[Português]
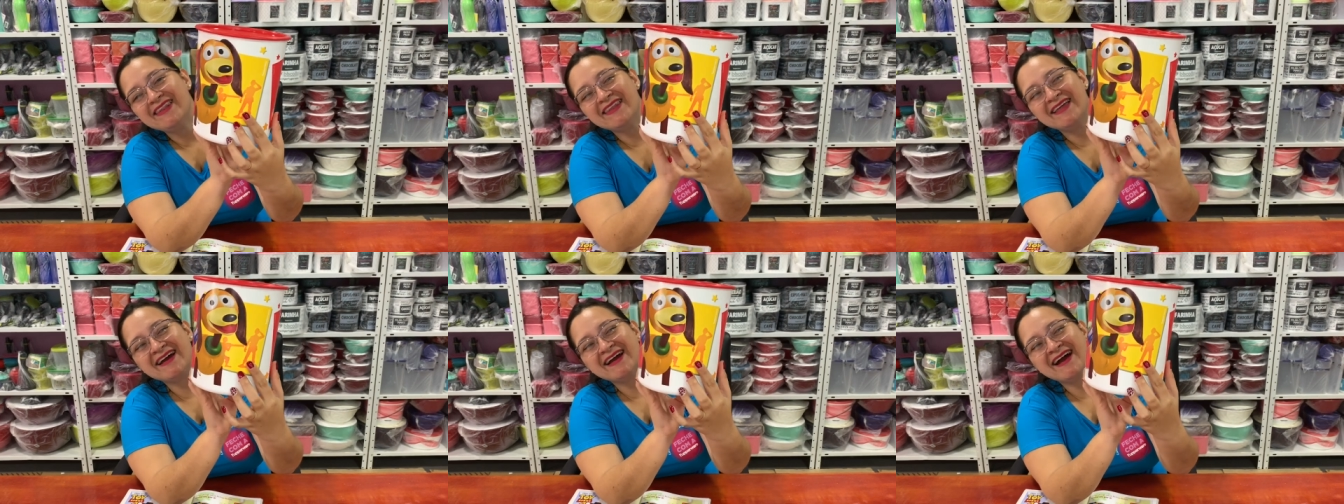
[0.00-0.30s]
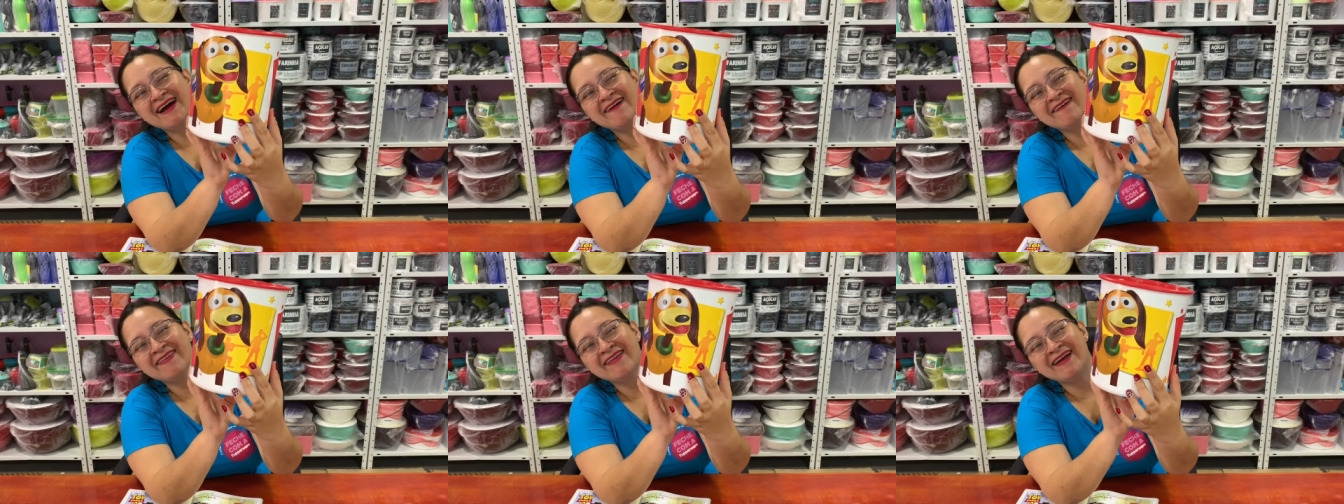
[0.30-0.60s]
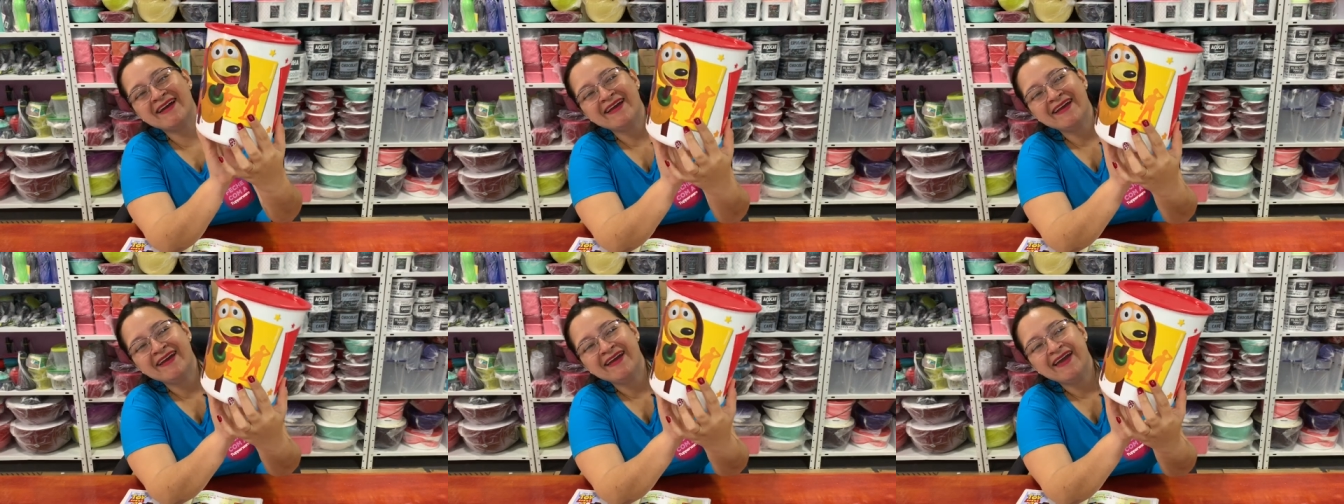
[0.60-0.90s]
Legal,
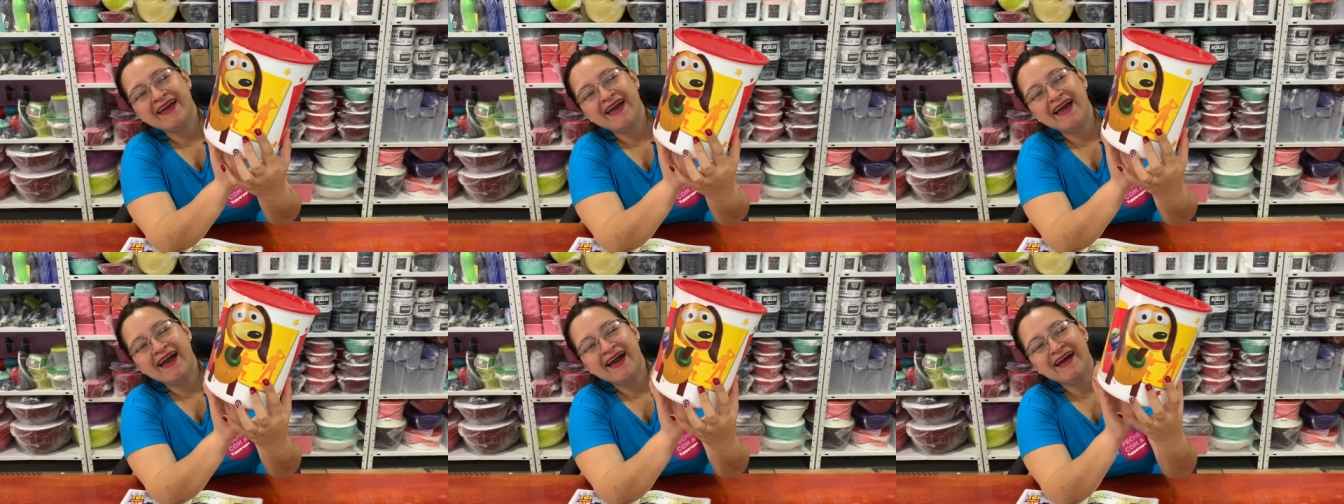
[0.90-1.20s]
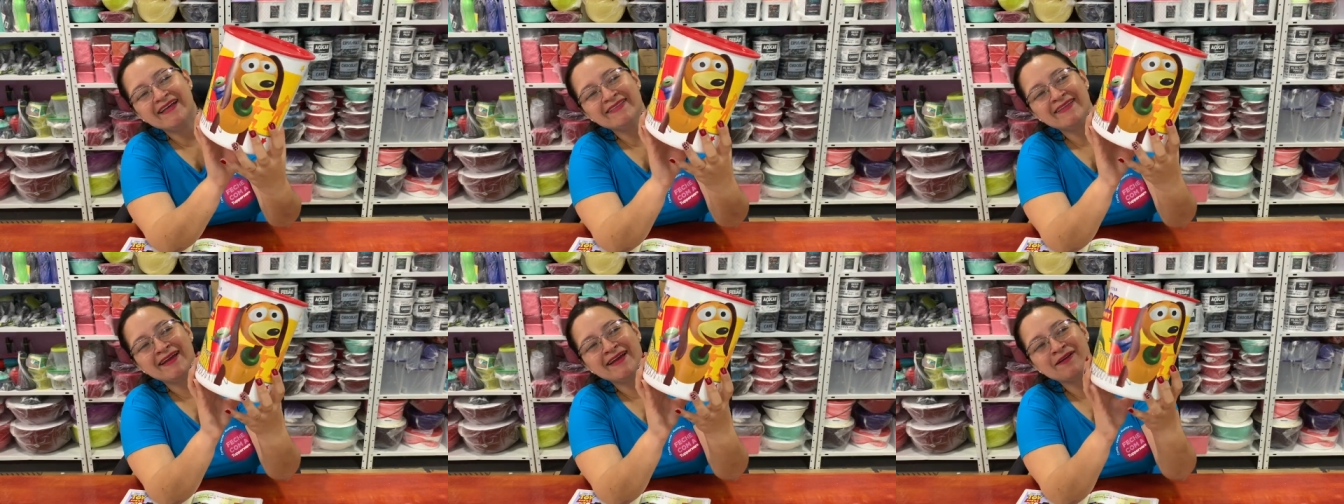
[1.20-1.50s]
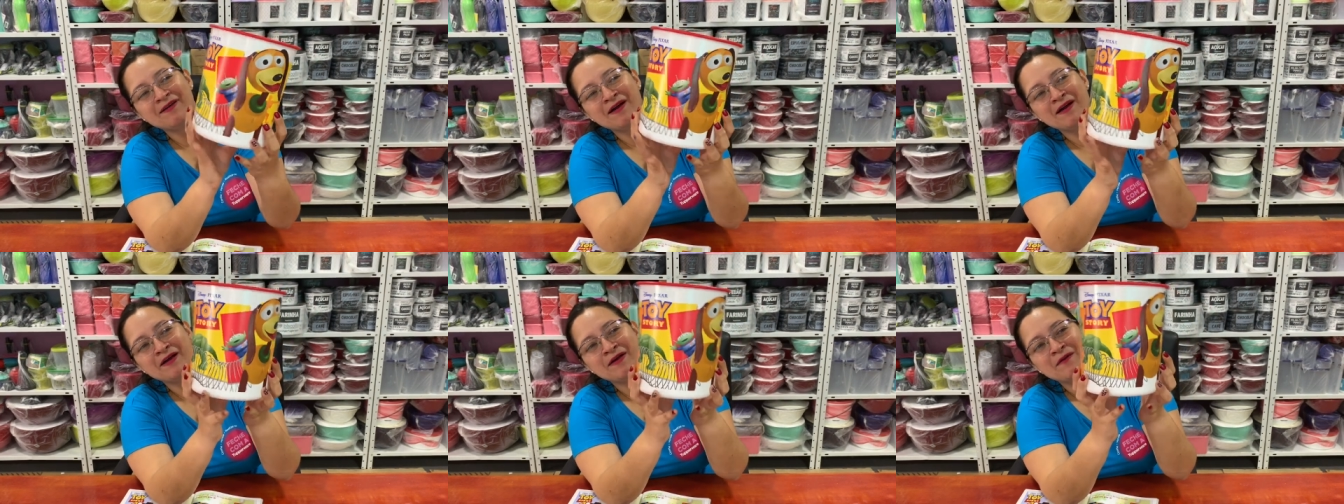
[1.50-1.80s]
né? Tem
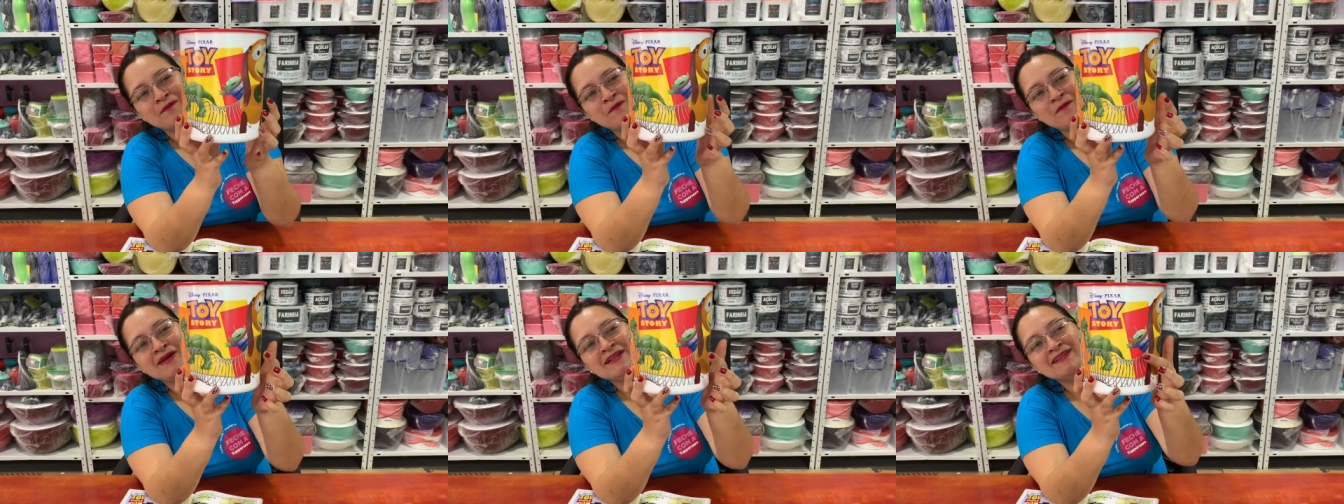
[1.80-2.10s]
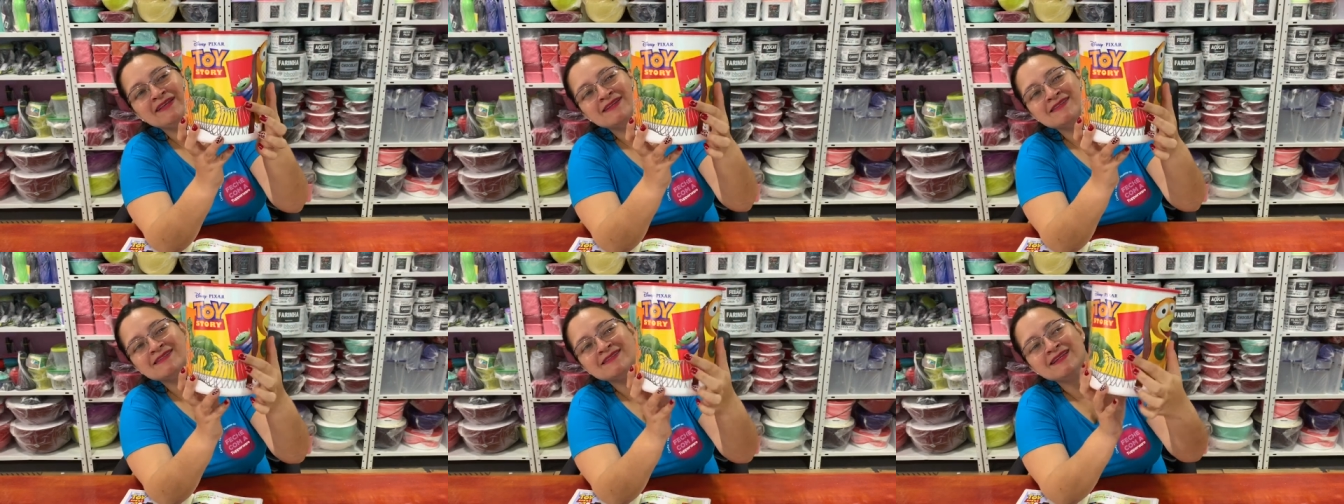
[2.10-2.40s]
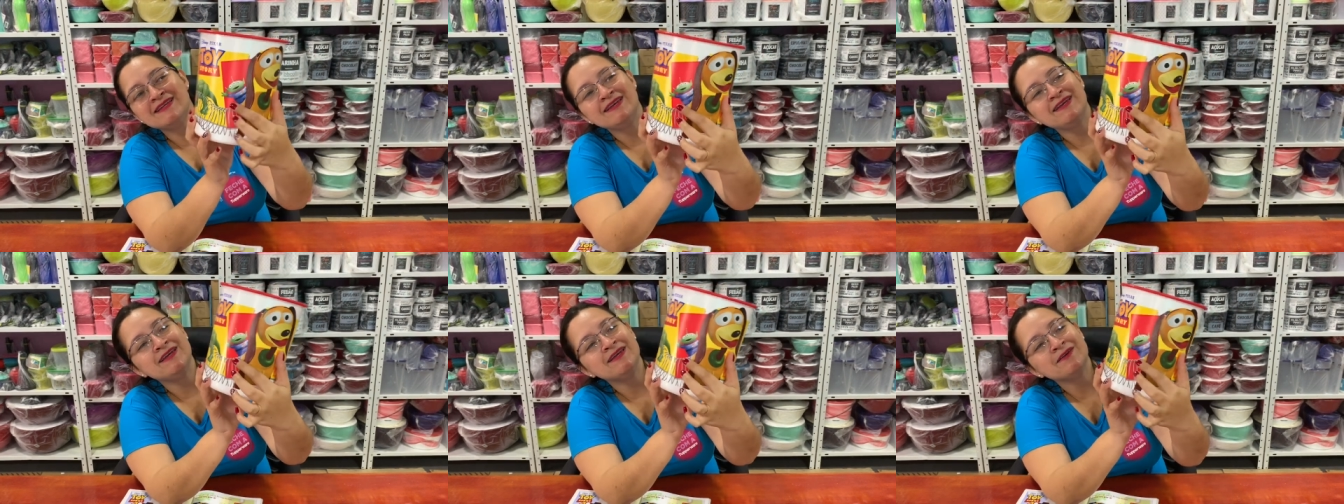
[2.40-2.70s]
ó, o
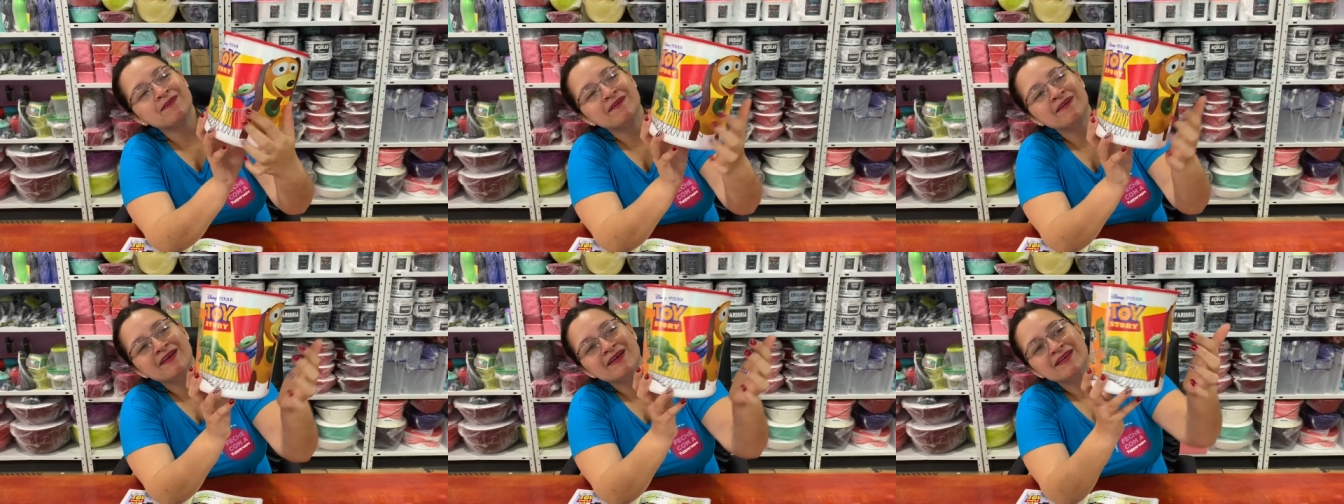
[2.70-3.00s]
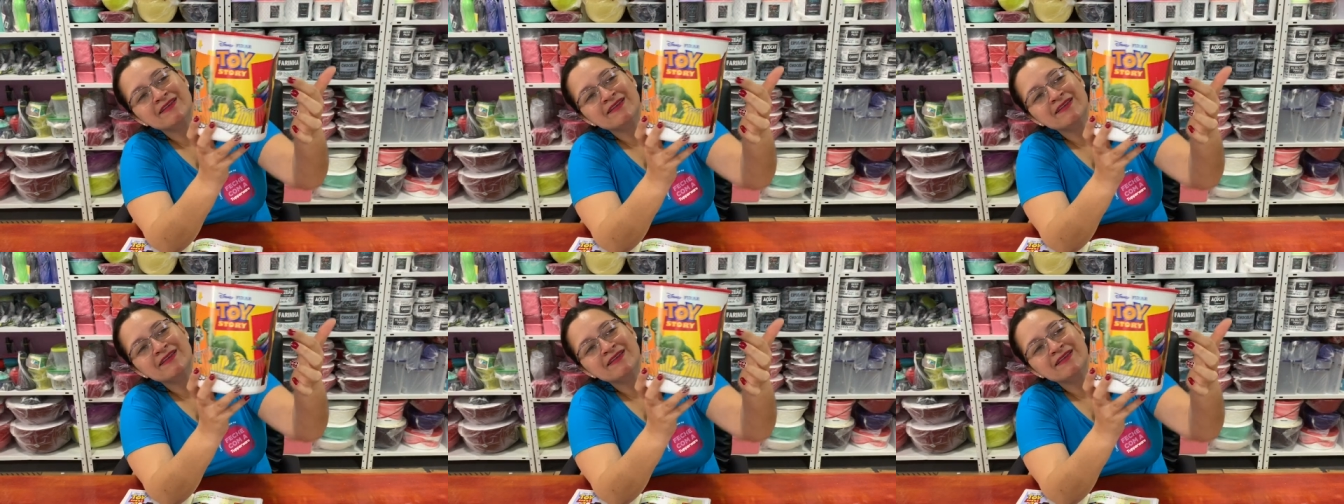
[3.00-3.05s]
ETzinho,